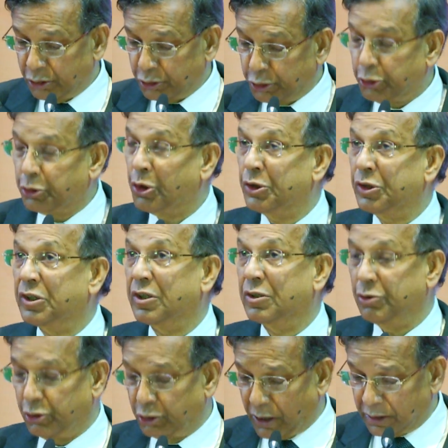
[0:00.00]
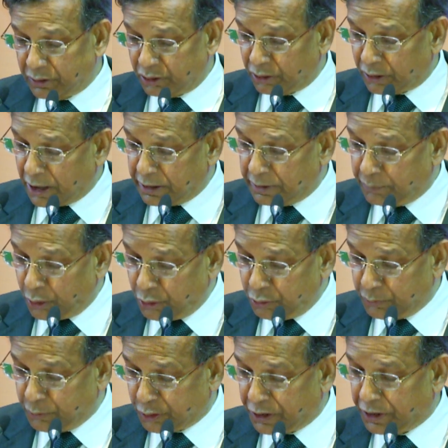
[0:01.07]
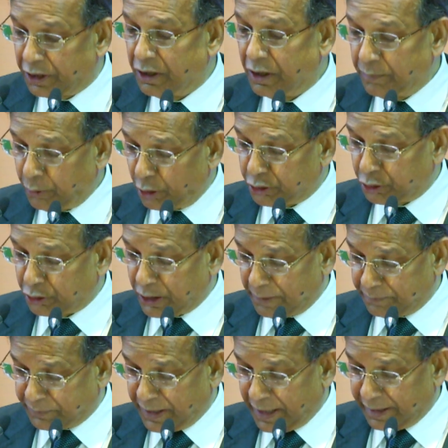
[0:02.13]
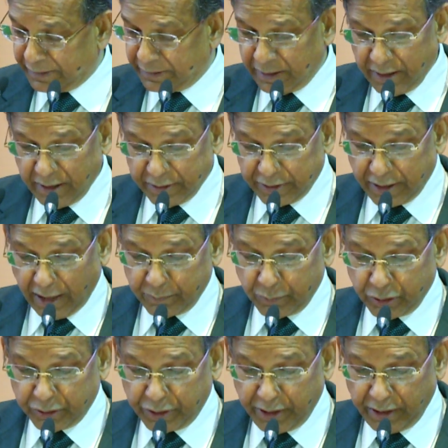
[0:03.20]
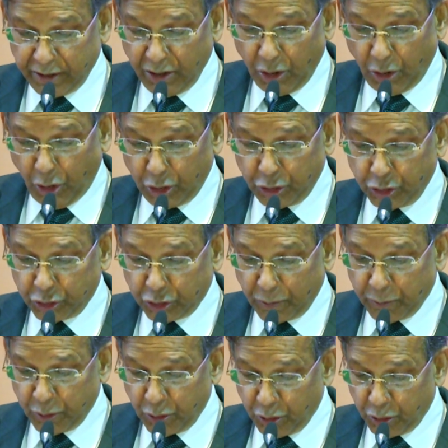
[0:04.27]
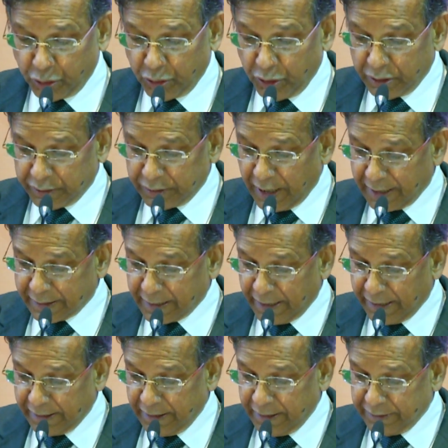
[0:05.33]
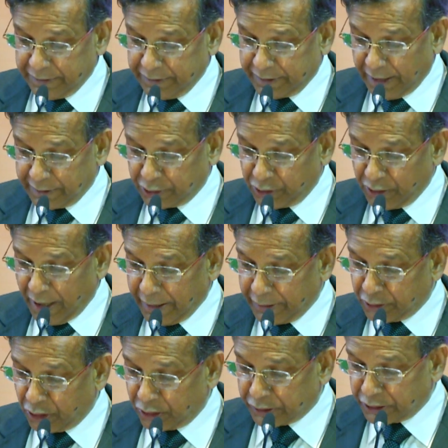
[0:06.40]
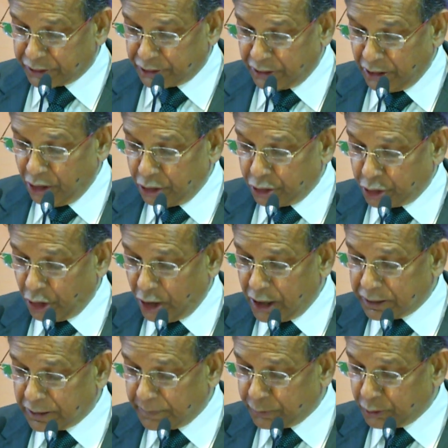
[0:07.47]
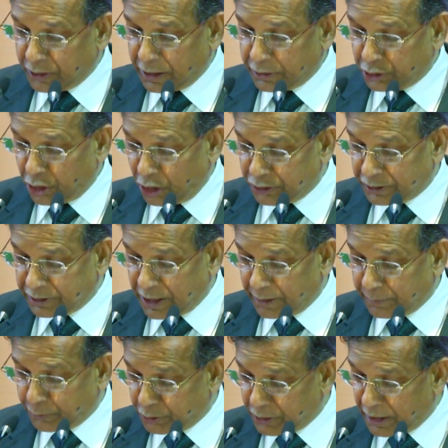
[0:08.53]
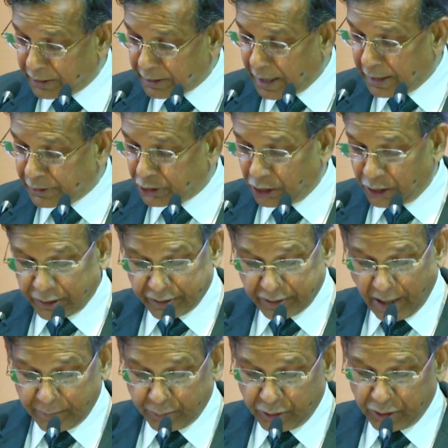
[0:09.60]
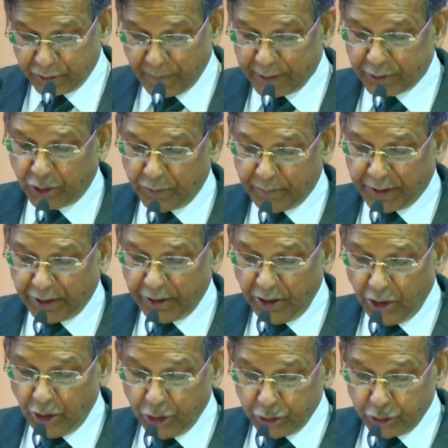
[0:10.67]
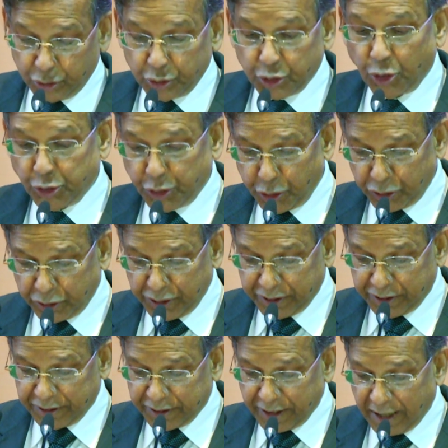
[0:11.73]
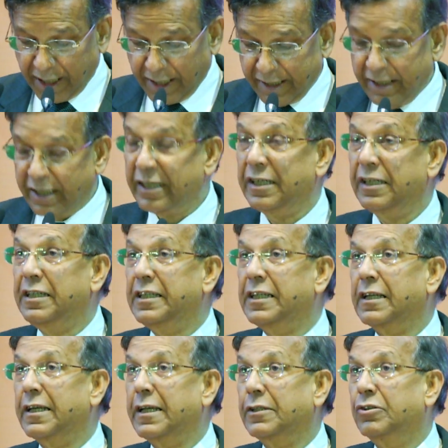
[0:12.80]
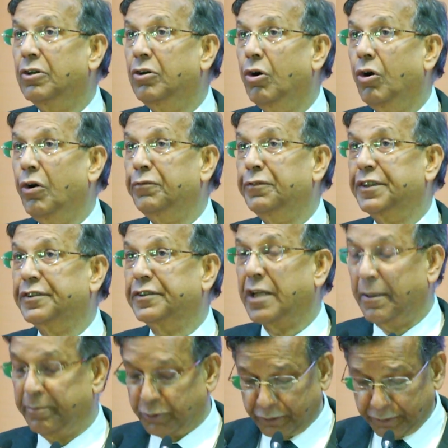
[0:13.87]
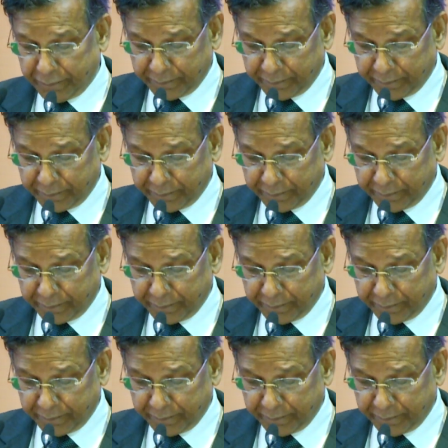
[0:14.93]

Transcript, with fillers: যুগন্ত যুগান্তকারী বহুমুখী পদক্ষেপ নেন যার মধ্যে অন্যতম হল ঢাকায় জাতীয় আইনগত সহায়তা প্রদান সংস্থার প্রধান কার্যালয় স্থাপনের মাধ্যমে চৌষট্টিটি জেলায় লিগাল এইড অফিস স্থাপন